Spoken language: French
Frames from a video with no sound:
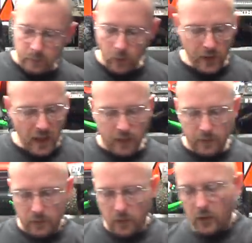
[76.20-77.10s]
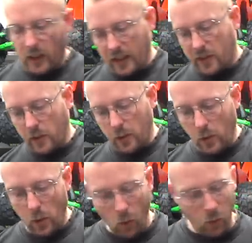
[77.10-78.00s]
moderne en trax
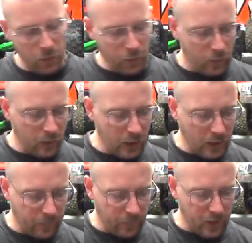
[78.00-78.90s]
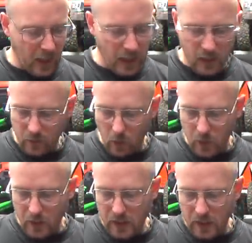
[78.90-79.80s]
long, donc taille
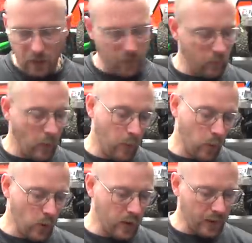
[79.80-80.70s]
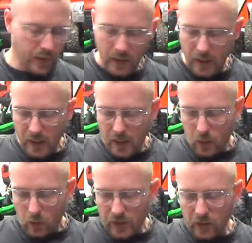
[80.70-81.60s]
truggy, même plus.
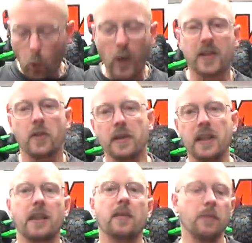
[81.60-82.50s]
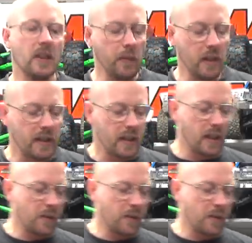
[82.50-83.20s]
On a 380 mm. Cet